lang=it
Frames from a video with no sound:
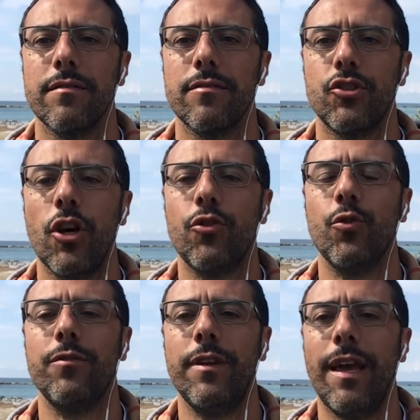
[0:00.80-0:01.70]
Ciao a
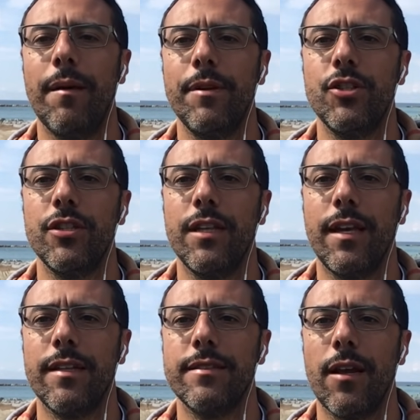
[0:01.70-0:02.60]
tutti amici di
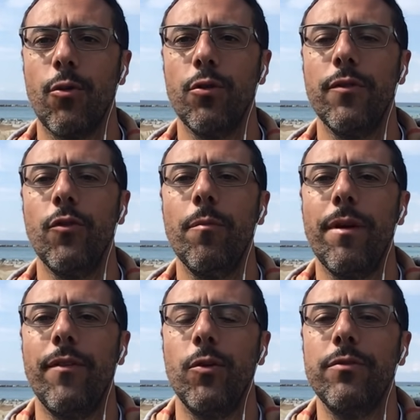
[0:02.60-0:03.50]
Cristiano Rubio TV,
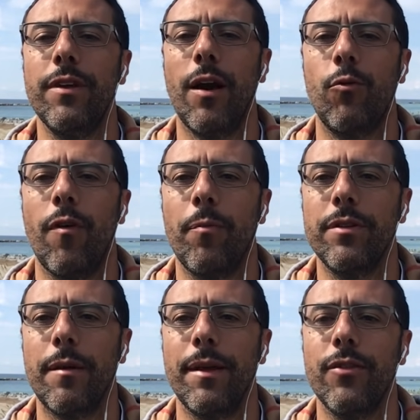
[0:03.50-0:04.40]
benvenuti a un nuovo
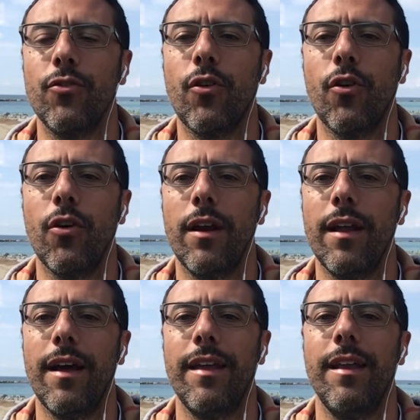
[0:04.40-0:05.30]
appuntamento
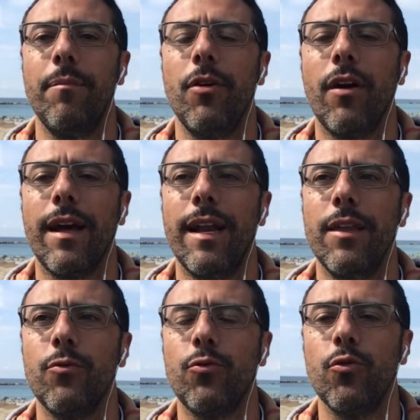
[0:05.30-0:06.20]
con il mio canale
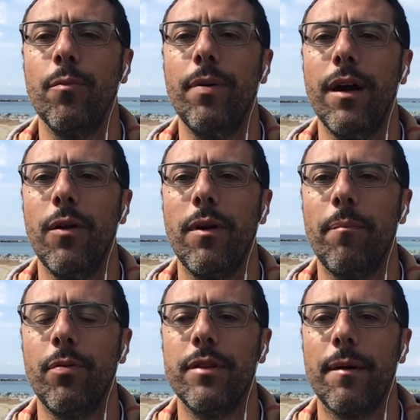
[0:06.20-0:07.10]
YouTube, un
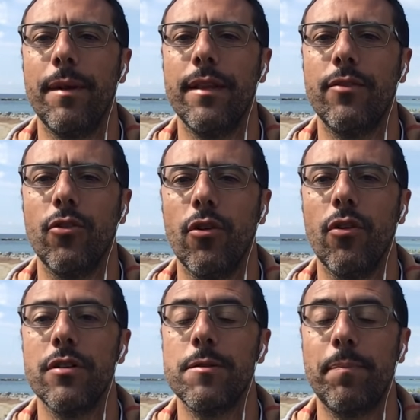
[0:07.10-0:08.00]

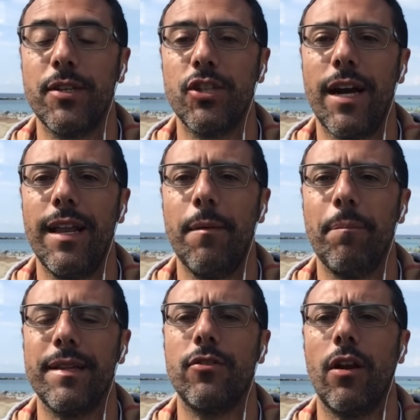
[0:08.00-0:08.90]
appuntamento speciale e
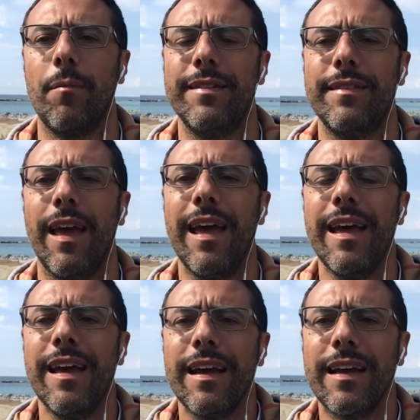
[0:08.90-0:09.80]
particolarmente
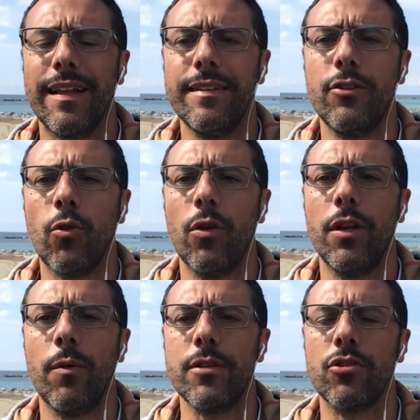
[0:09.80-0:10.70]
gradito quello
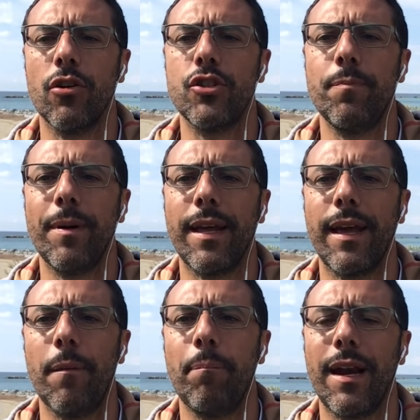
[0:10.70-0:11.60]
di quest'oggi
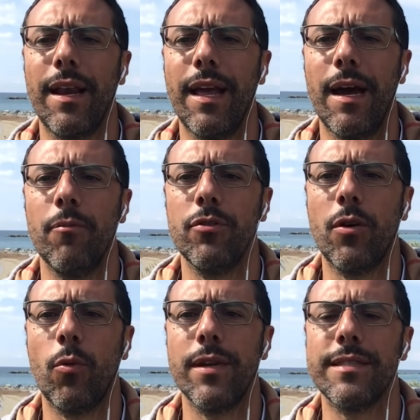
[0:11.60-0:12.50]
perché parliamo di
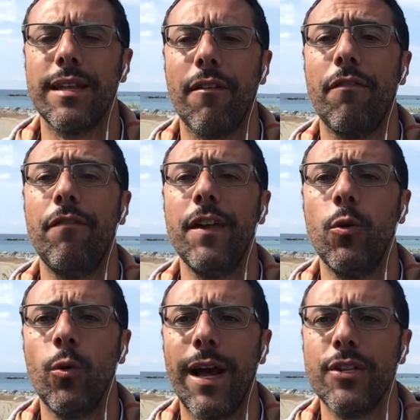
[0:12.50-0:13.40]
questa
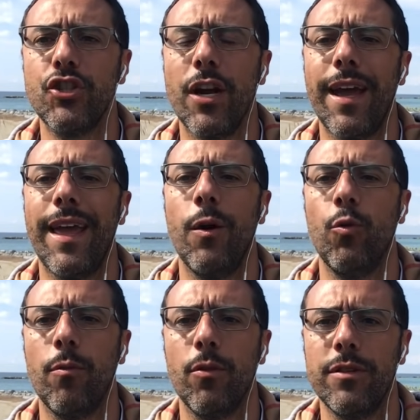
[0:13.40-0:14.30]
figuraccia
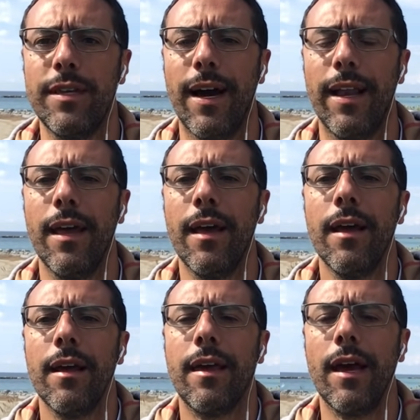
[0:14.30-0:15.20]
euromondiale
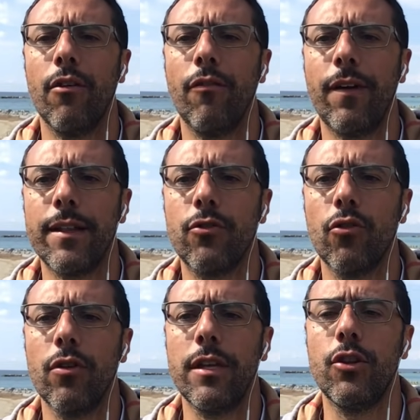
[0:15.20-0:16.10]
che hanno
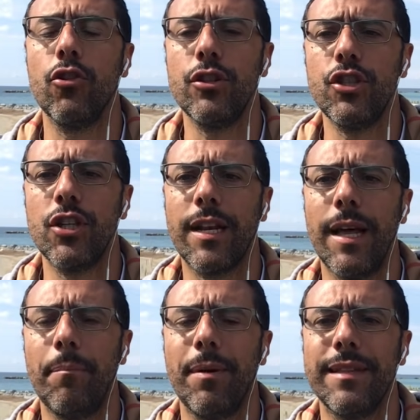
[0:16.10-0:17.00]
fatto i 12
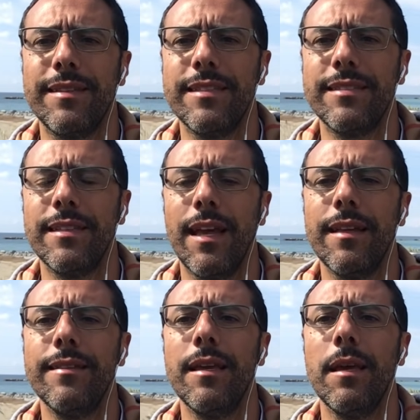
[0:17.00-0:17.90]
club
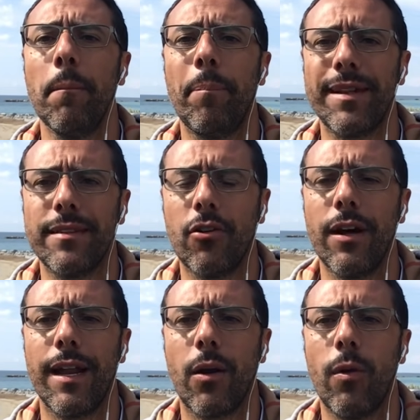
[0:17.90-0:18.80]
dissidenti, in
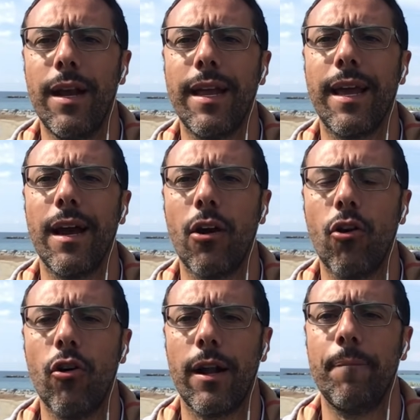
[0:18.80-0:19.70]
particolare quelli che
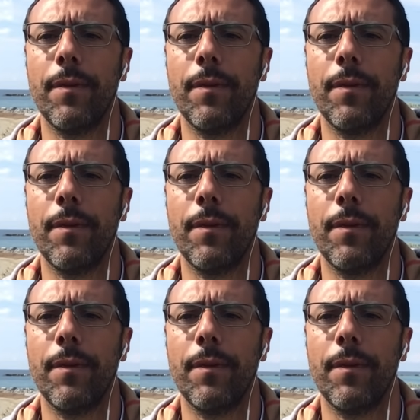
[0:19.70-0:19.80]
ancora